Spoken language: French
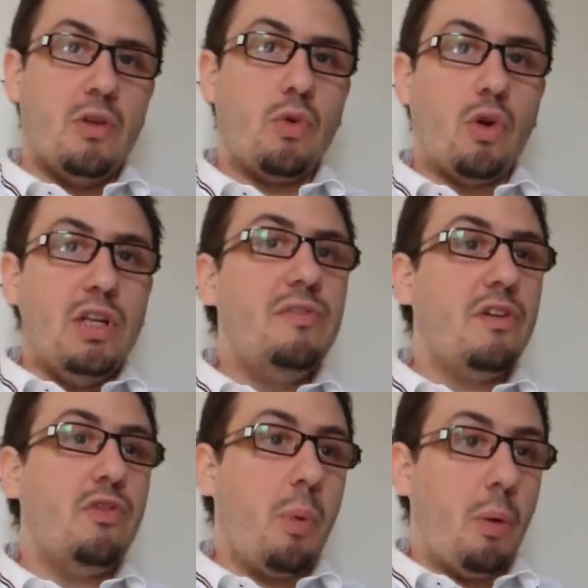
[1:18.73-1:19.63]
Donc
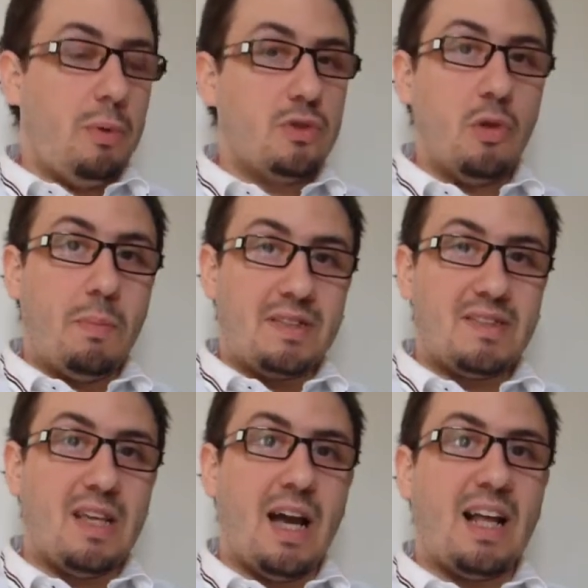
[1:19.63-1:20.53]
Olivier vous propose de
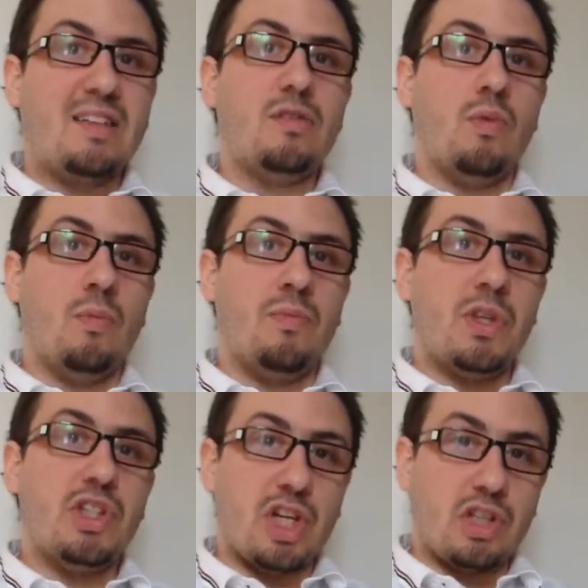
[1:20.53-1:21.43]
passer à l'action
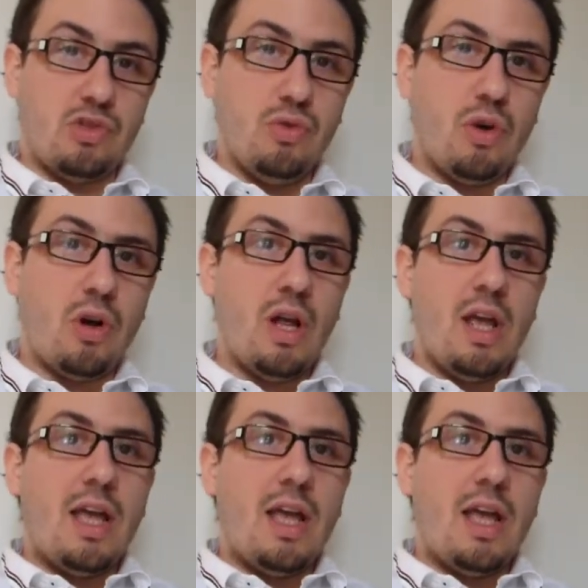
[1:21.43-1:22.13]
chaque jour,